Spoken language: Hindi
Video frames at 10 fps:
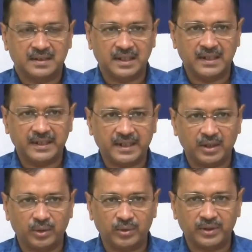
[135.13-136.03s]
दिल्ली
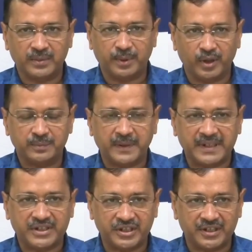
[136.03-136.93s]
के लोगों की बहुत
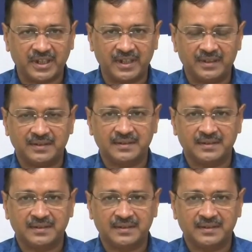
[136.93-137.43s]
बड़ी जीत है